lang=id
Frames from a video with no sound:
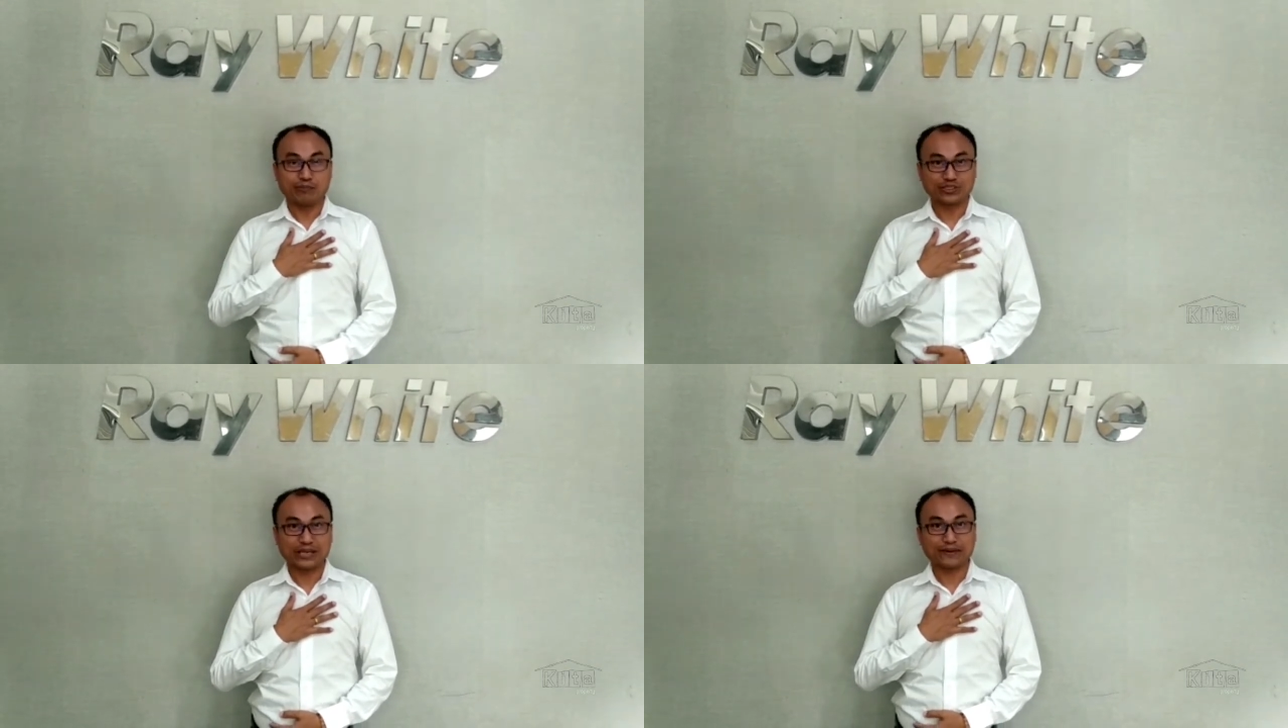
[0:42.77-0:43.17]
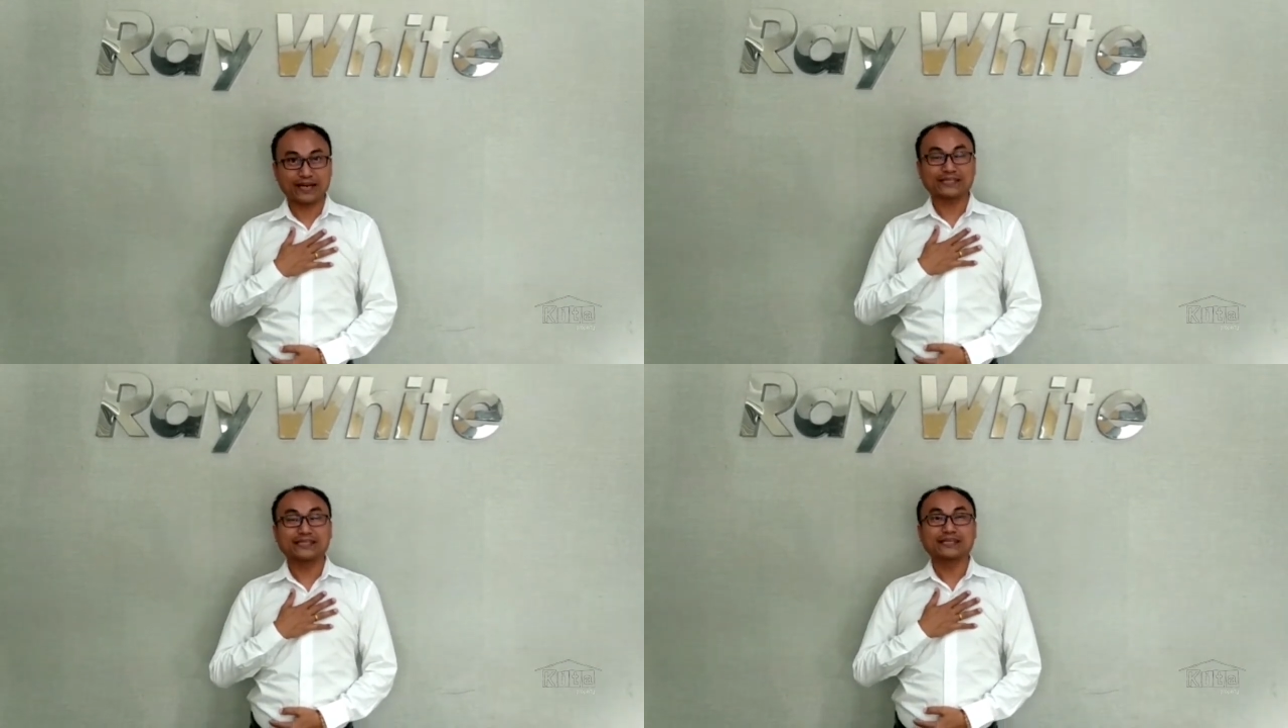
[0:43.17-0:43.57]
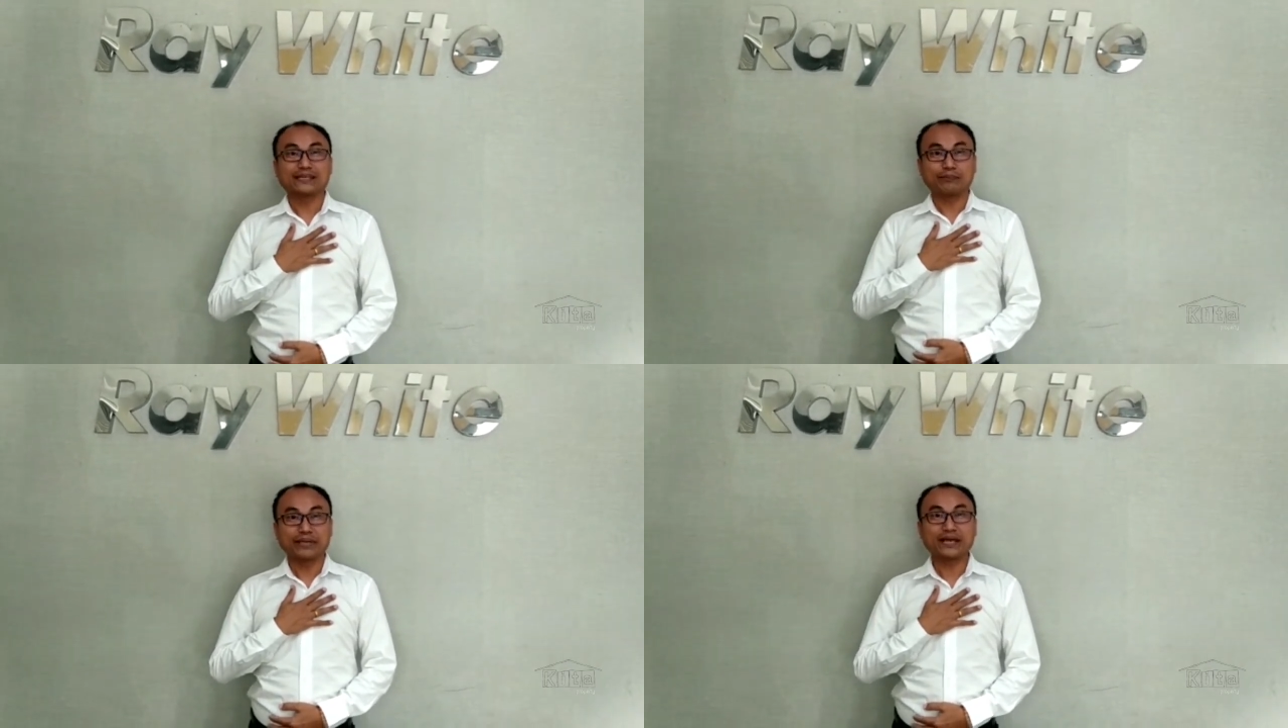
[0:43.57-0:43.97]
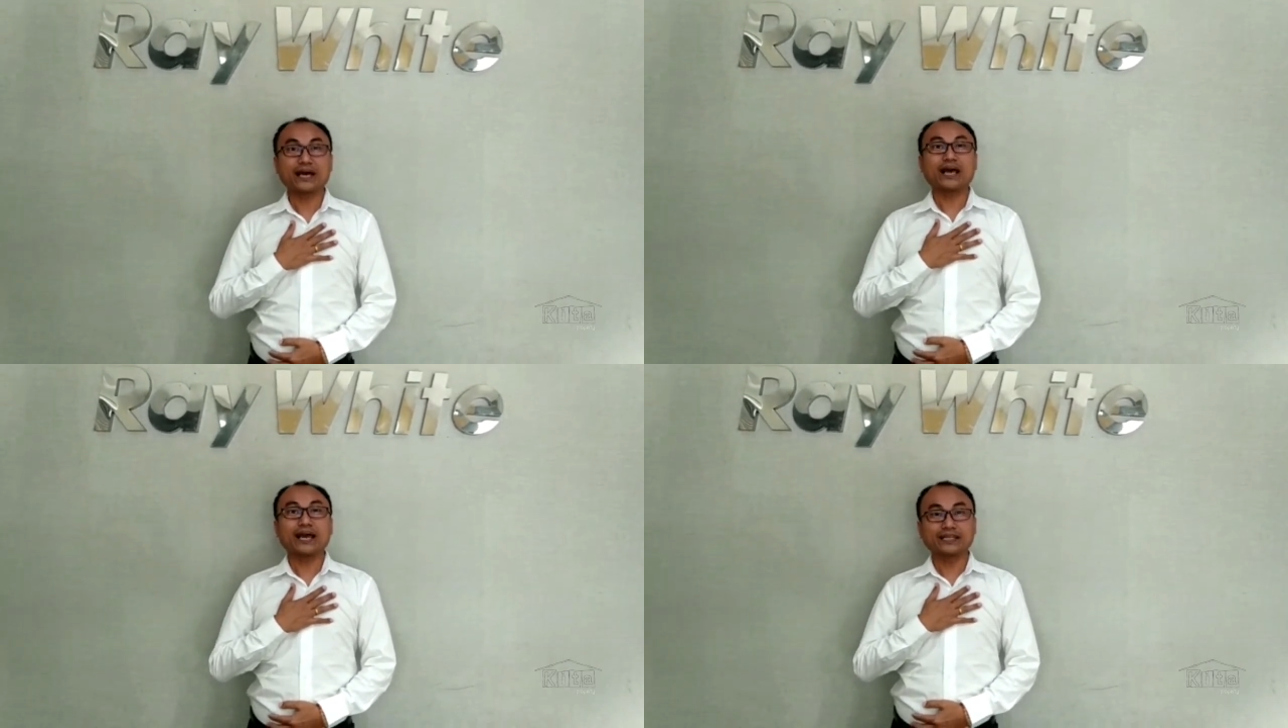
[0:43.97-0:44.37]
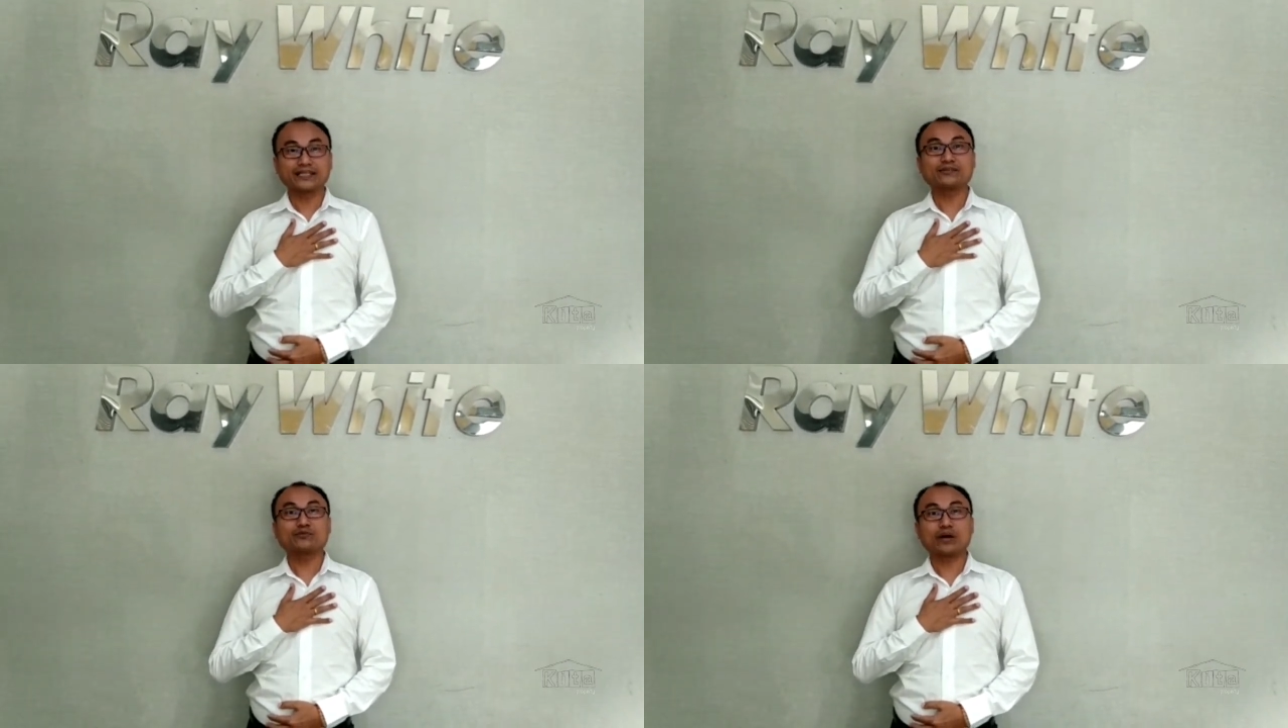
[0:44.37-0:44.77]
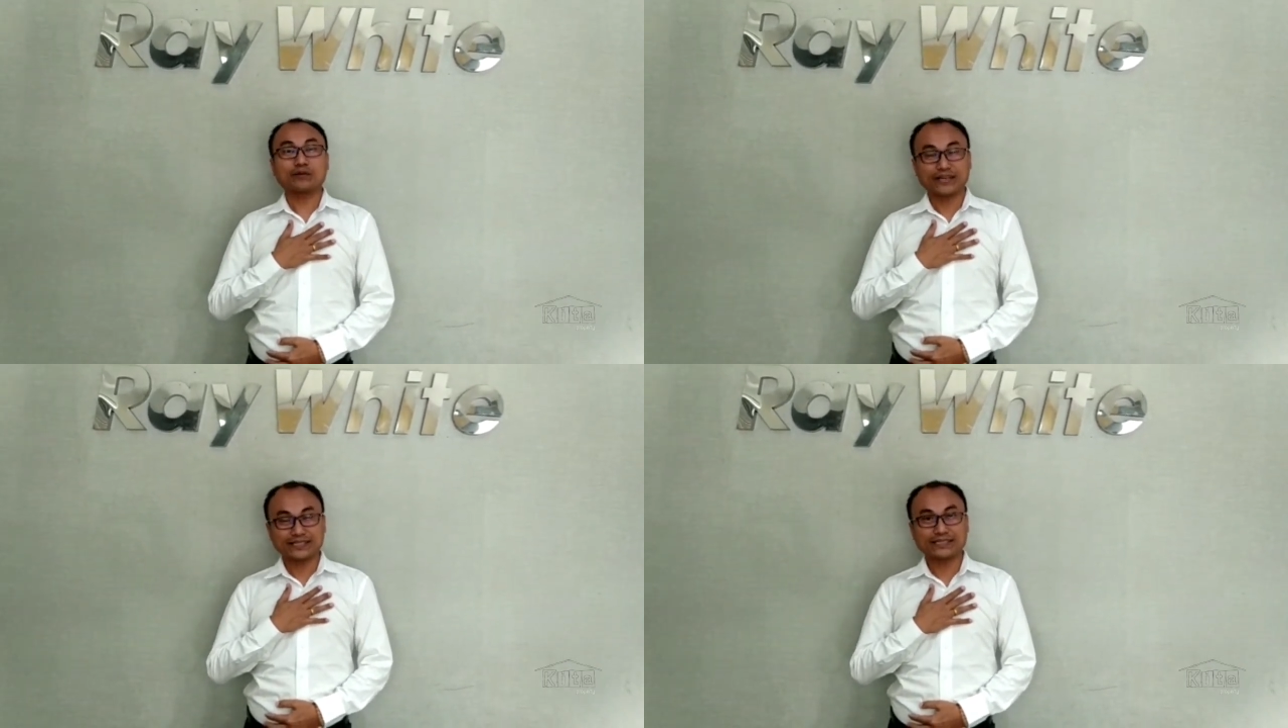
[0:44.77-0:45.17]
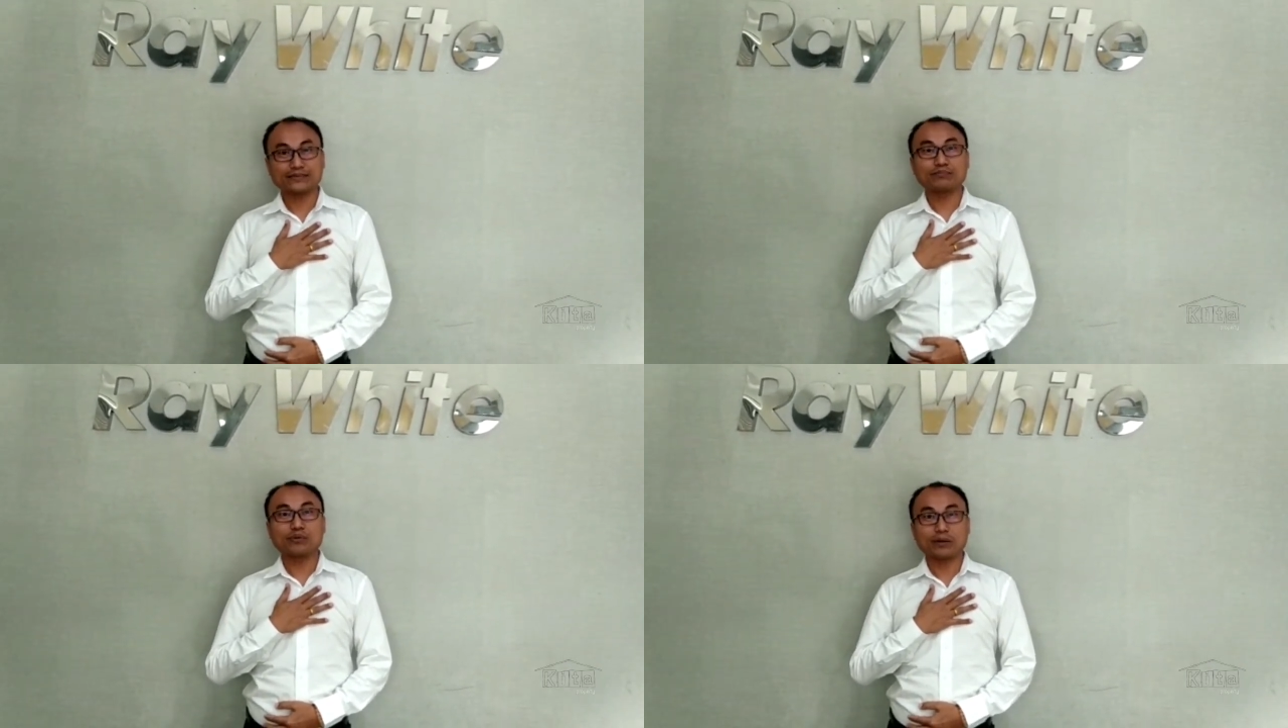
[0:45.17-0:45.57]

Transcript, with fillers: mengucapkan Minal Aidin wal Faizin,